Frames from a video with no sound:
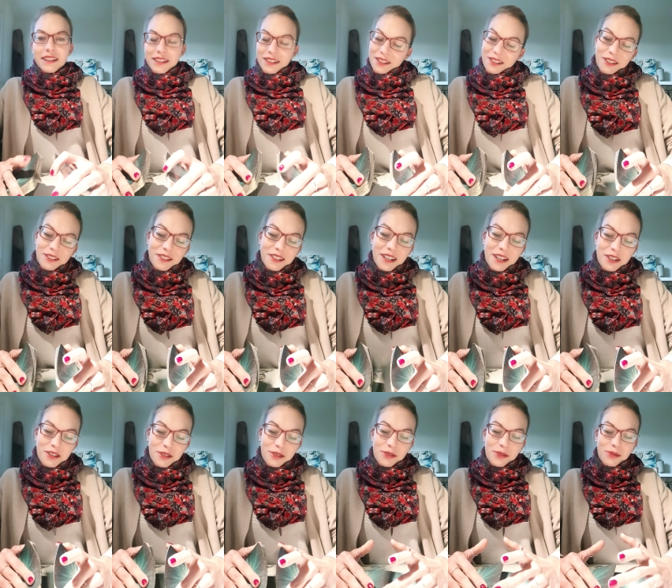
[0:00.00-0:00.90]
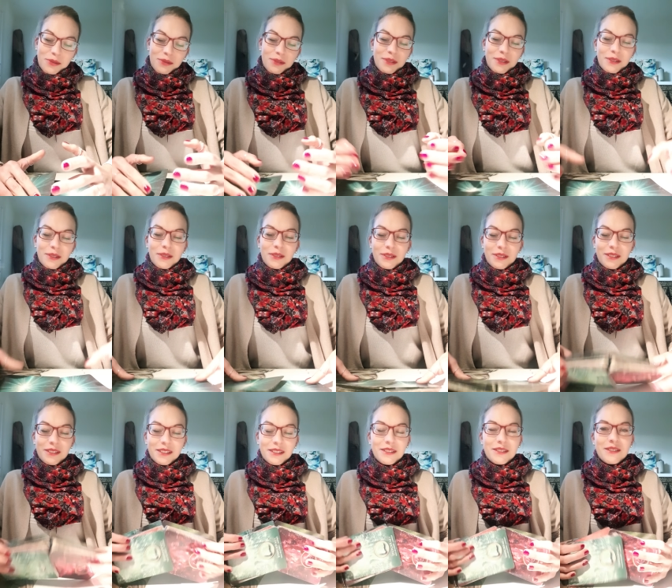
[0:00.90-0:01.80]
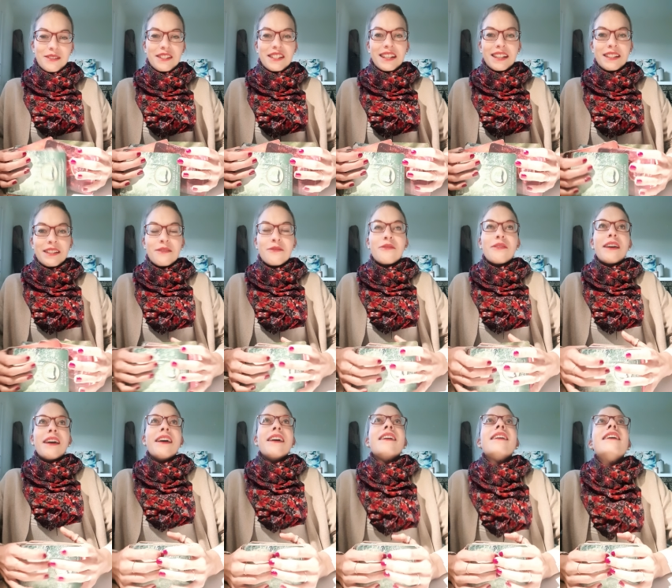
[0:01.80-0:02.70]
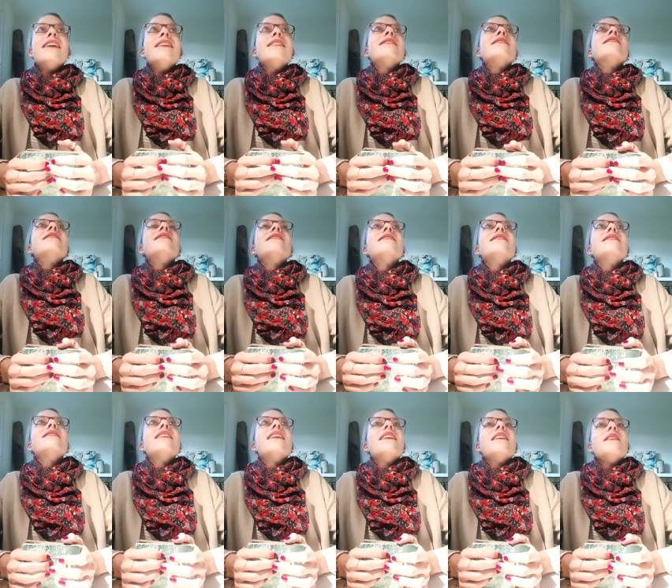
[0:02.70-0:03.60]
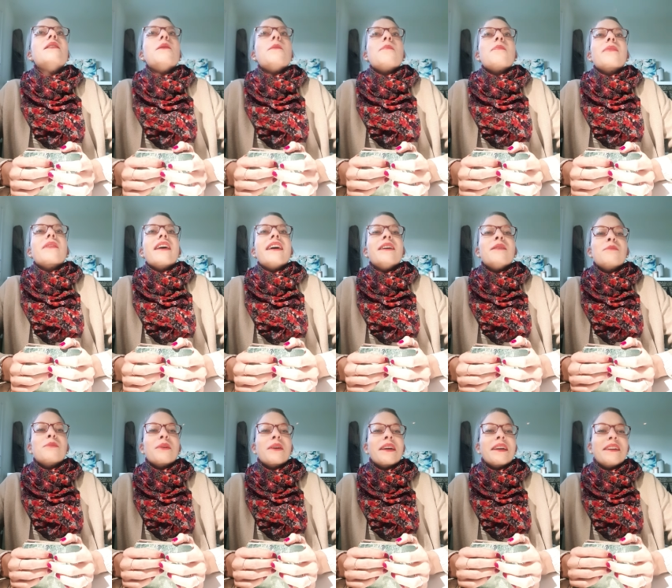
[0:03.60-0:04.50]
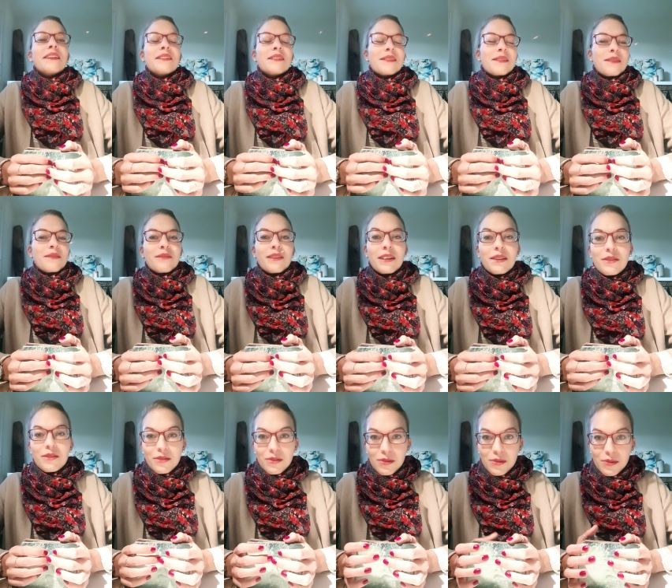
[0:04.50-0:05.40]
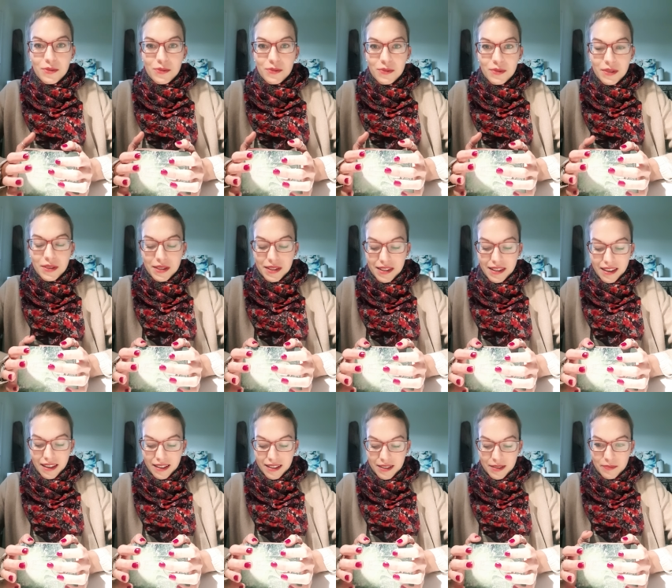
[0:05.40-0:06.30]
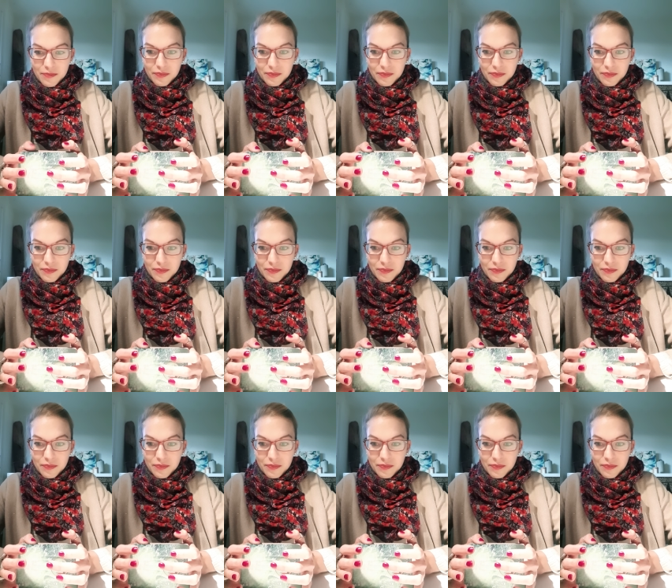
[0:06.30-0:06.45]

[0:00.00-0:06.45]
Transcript: J'entends la chanson de, euh, de Jennifer là. Euh. Ah purée, euh, c'est une vieille chanson, c'est